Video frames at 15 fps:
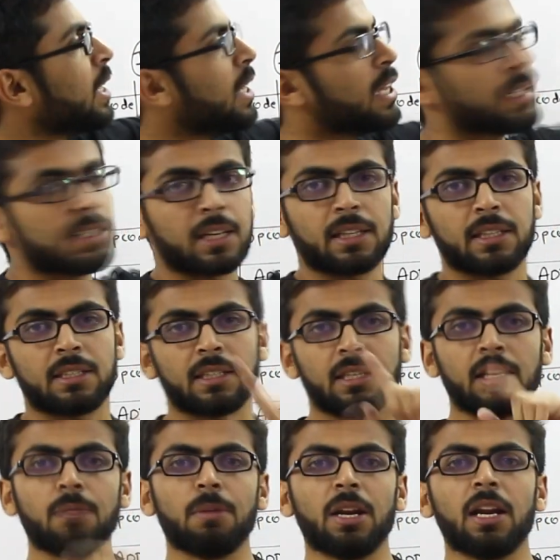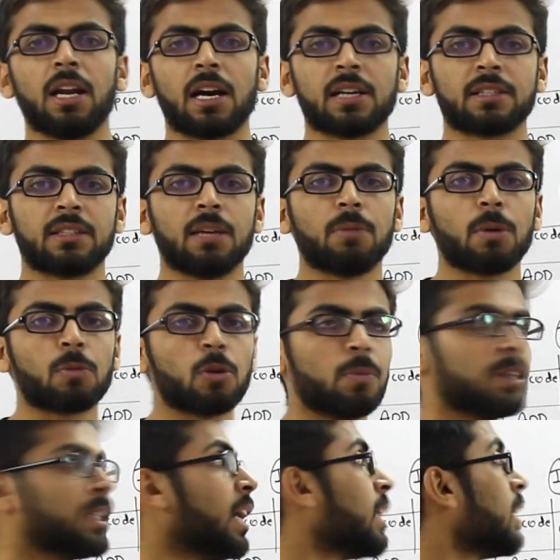से लिए जाते हैं जैसा कि मैंने लास्ट टाइम आपको
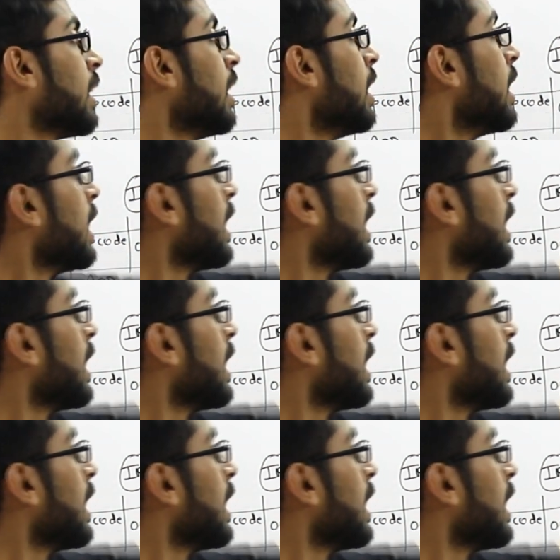बताया था